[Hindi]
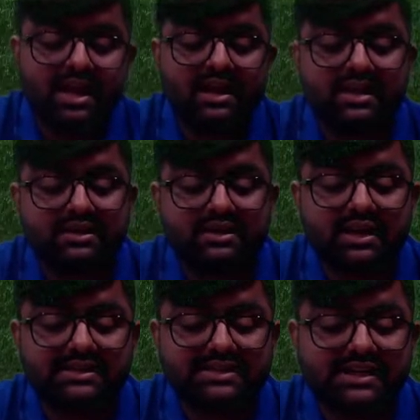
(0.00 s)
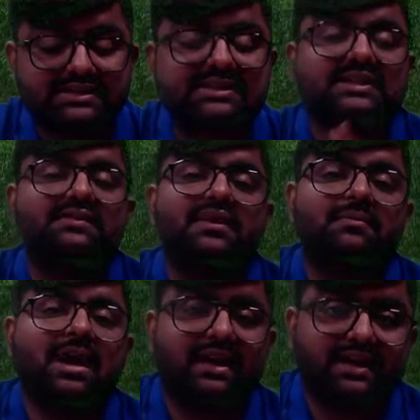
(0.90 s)
कितना सेंसिटिव है
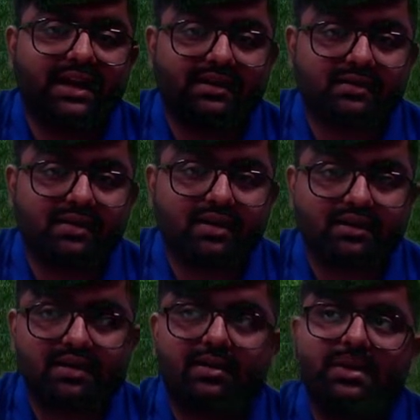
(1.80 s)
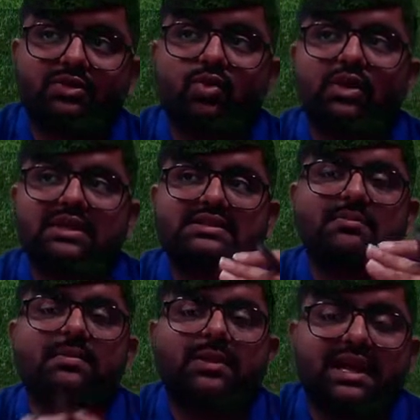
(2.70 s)
मार्केट अगर मैं थोड़ा सा
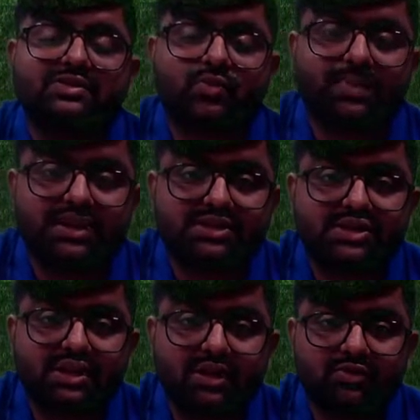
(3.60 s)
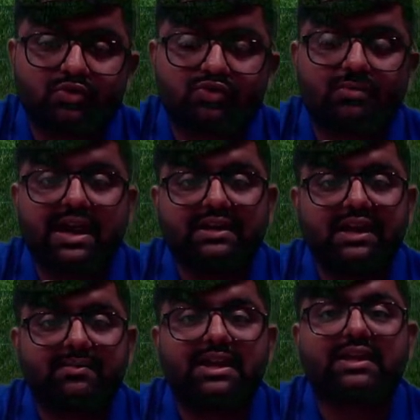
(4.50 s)
भी प्राइस ऊपर नीचे कर दूं तो
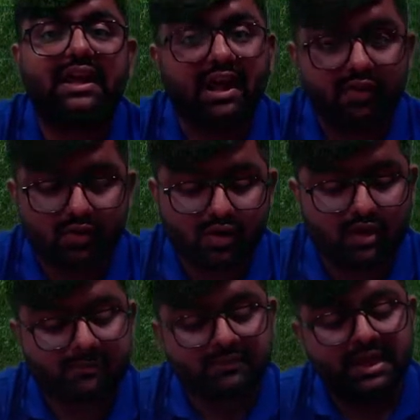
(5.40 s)
मार्केट में क्या होगा